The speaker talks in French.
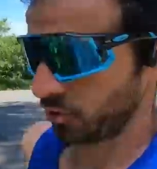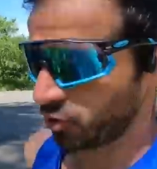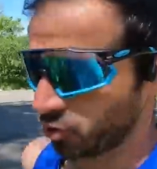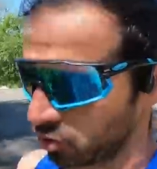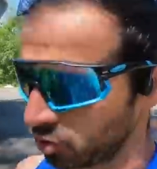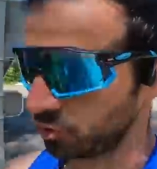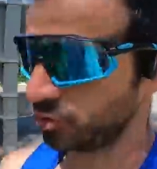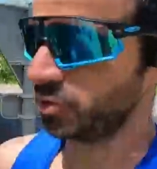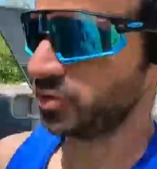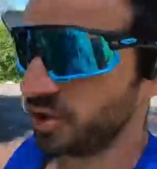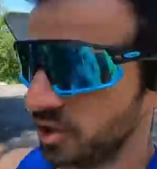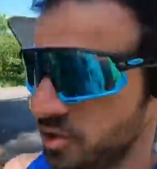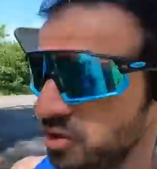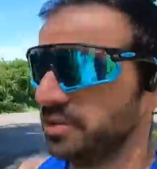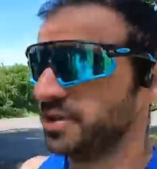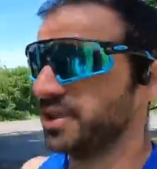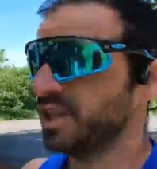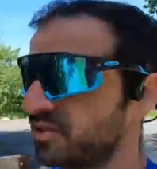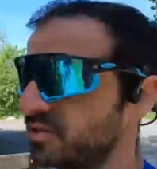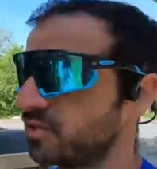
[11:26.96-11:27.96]
ce genre de
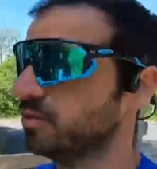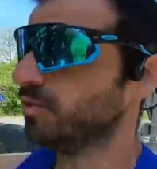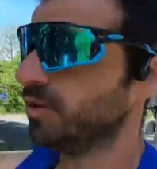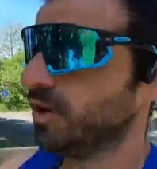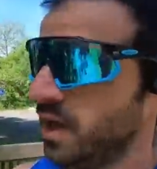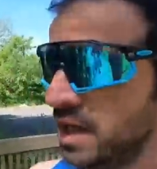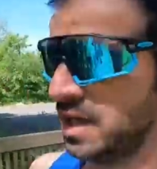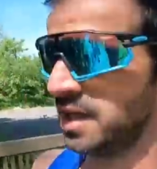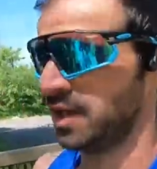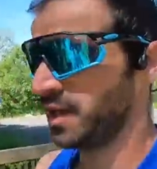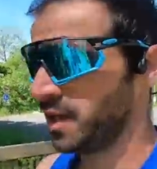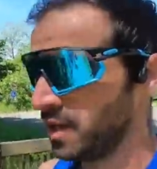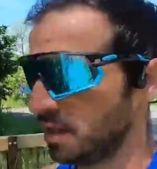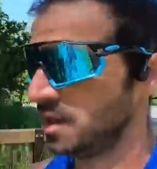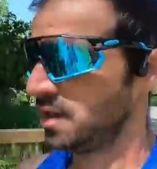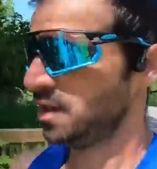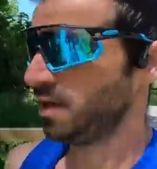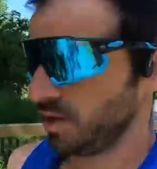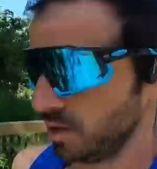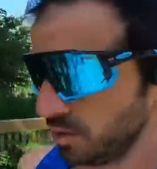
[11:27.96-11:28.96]
dénomination.
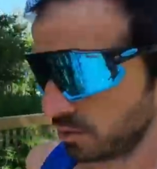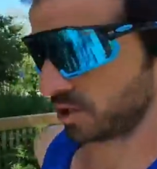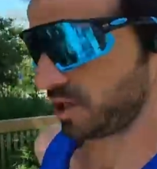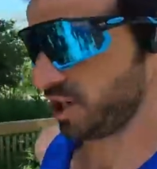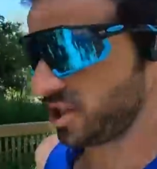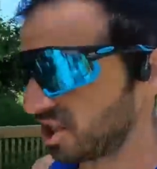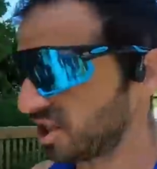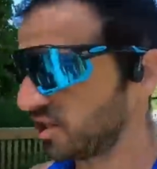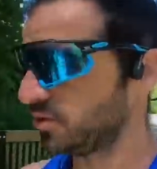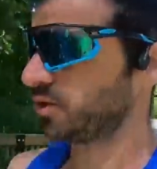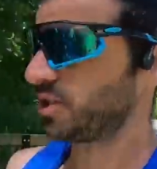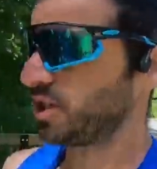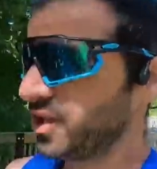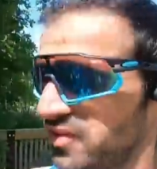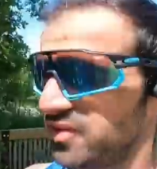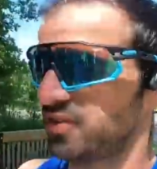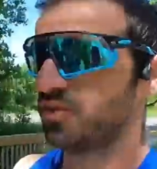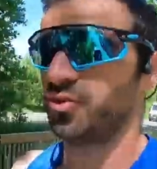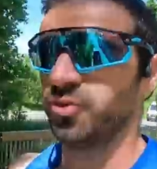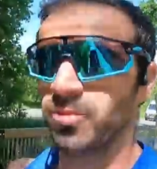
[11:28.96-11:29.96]
Là, j'attends que
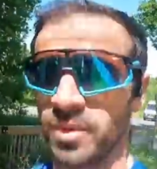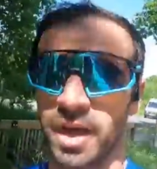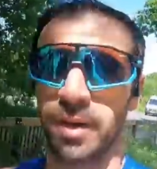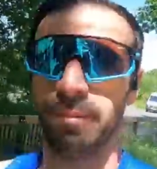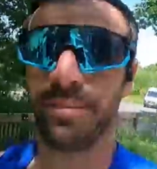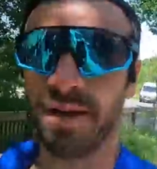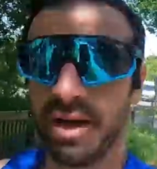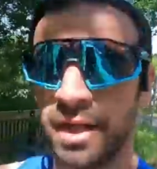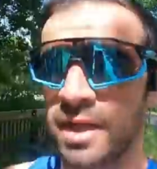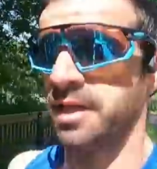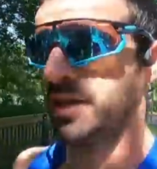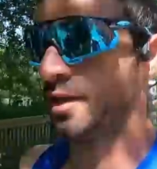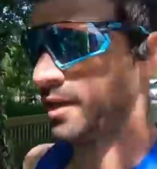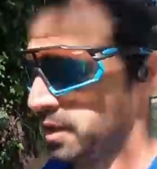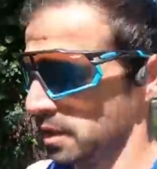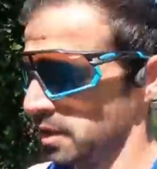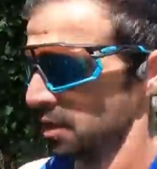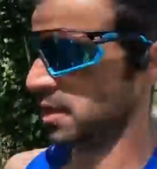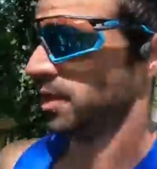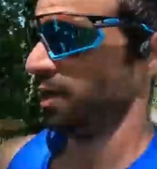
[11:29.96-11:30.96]
l'institut me rappelle
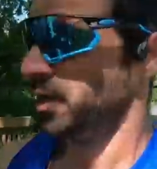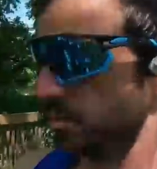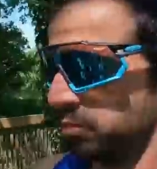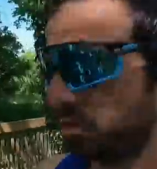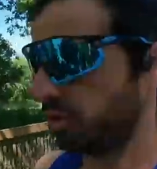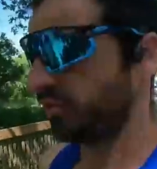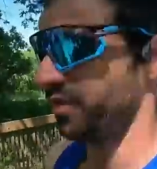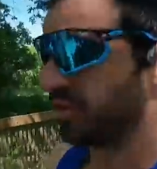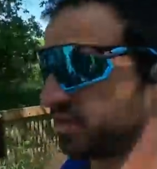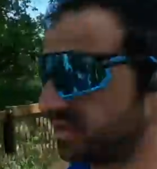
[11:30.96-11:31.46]
pour